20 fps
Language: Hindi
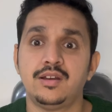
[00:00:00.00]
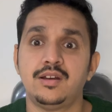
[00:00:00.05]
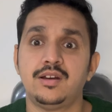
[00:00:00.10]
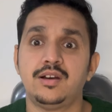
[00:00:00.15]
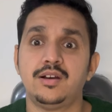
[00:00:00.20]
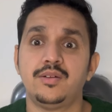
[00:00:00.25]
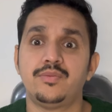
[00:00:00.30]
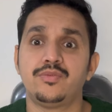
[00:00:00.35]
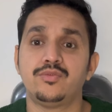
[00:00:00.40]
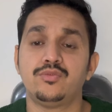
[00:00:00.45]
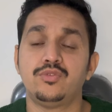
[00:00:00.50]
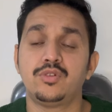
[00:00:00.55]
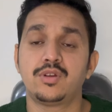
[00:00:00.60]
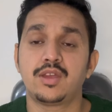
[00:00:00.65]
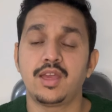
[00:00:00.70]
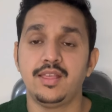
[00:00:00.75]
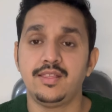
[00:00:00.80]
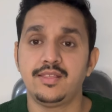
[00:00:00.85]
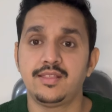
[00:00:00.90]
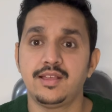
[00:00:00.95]
आ, वो
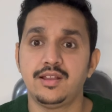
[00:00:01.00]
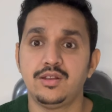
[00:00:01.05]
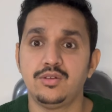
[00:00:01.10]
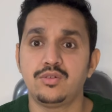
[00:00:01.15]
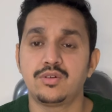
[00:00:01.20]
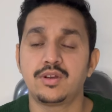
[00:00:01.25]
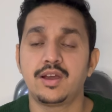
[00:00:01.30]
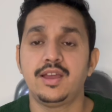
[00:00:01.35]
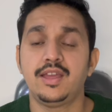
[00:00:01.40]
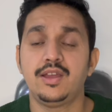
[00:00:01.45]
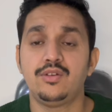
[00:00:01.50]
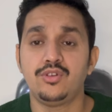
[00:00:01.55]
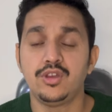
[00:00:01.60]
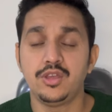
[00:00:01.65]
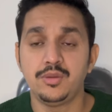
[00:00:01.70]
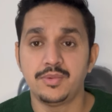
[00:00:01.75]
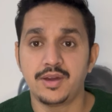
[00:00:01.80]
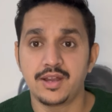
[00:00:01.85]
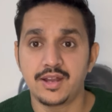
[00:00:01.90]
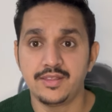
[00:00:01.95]
कैंसिल होगा या
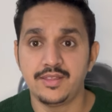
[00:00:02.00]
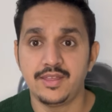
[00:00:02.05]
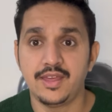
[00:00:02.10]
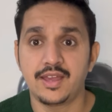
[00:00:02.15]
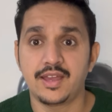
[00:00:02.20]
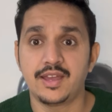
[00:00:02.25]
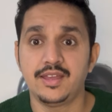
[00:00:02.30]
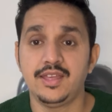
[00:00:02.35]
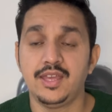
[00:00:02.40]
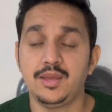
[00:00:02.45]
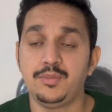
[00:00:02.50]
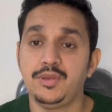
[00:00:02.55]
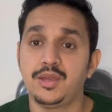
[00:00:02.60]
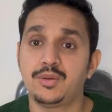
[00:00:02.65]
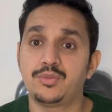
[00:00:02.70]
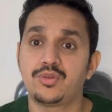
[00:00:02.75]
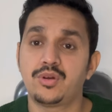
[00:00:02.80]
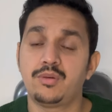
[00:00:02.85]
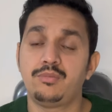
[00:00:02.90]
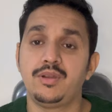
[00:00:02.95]
वही माना जाएगा ये भी
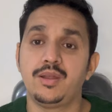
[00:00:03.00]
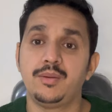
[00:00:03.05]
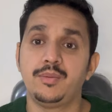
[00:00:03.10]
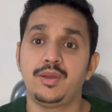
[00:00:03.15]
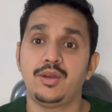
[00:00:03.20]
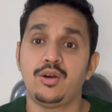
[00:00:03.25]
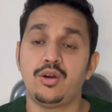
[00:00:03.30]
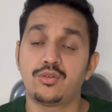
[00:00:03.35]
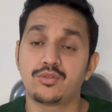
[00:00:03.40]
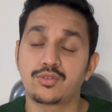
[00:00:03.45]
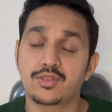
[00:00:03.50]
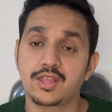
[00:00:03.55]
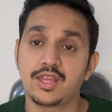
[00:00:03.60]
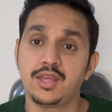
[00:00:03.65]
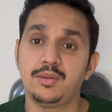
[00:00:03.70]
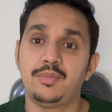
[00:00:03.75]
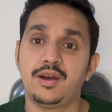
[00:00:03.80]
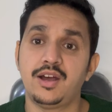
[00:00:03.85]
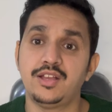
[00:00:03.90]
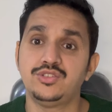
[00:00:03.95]
एक प्रॉब्लम है और
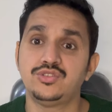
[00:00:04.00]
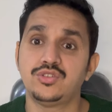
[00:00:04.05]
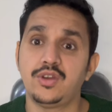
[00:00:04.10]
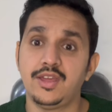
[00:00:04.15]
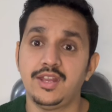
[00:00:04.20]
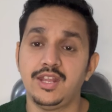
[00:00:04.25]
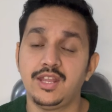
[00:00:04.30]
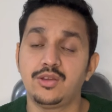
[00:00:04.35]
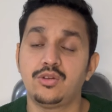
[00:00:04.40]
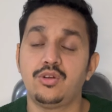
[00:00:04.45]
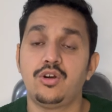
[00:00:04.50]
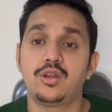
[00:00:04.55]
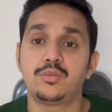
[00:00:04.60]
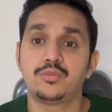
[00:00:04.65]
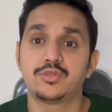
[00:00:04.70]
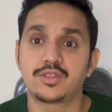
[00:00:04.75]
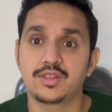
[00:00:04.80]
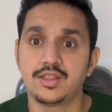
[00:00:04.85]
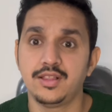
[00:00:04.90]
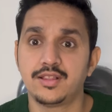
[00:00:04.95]
उसके बाद ज्वाइनिंग और
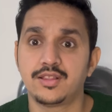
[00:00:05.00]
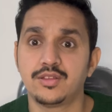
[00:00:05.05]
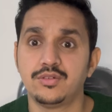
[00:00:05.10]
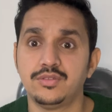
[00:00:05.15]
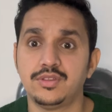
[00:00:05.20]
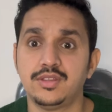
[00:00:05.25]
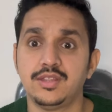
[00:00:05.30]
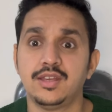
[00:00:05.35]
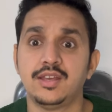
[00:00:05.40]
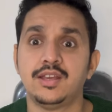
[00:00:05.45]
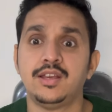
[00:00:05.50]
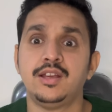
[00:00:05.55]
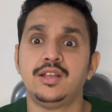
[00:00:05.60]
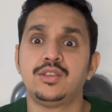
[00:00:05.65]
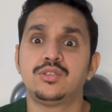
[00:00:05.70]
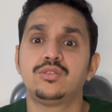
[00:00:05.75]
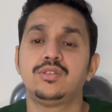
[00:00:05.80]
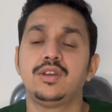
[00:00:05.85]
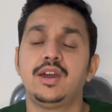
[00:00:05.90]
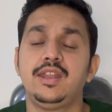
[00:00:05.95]
मुश्किल से होती है
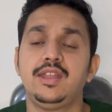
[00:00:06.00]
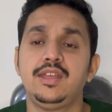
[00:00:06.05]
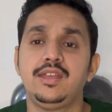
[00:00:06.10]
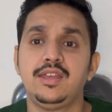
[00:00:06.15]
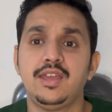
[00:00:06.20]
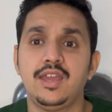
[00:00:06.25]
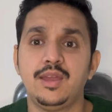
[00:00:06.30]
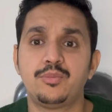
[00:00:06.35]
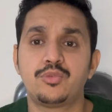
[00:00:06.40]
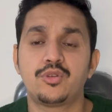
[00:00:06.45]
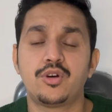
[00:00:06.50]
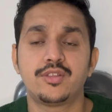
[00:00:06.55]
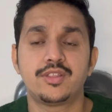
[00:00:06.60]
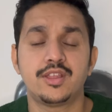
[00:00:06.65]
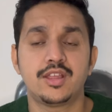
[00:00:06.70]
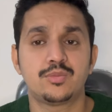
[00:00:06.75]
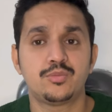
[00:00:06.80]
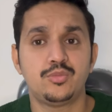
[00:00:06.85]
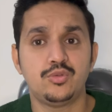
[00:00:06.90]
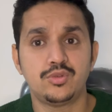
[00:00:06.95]
तो यानी ये
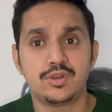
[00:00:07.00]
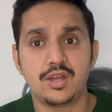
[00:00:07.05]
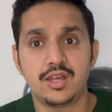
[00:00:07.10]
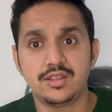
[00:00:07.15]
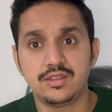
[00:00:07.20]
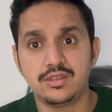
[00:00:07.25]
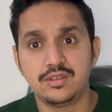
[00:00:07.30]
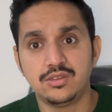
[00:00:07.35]
प्रोसेस पूरा